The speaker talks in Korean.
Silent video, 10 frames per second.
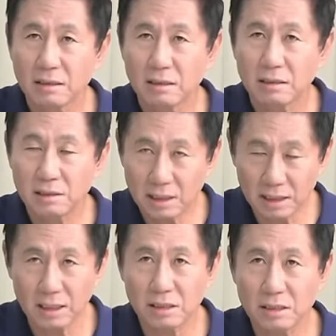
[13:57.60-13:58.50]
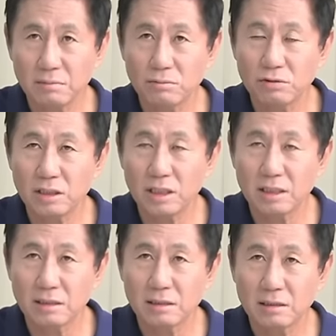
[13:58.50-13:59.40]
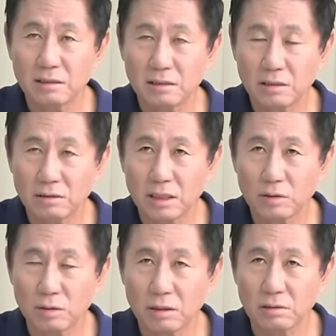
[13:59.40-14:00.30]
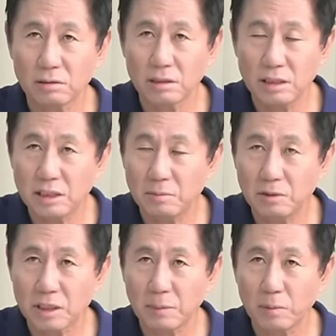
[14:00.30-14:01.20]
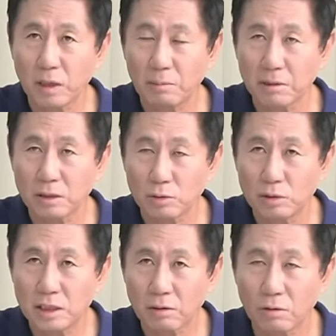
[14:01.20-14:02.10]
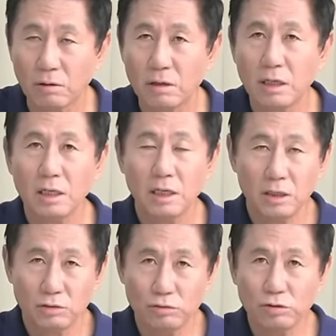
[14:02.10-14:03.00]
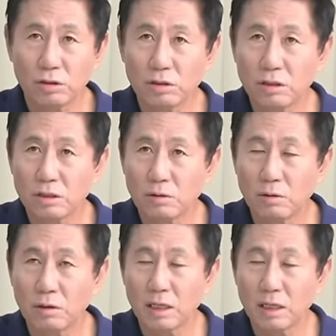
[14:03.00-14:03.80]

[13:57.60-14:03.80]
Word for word: 그 자리에서 문재인 전 대통령은 이재명 대표와 함께 손을 잡고 윤석열 정권과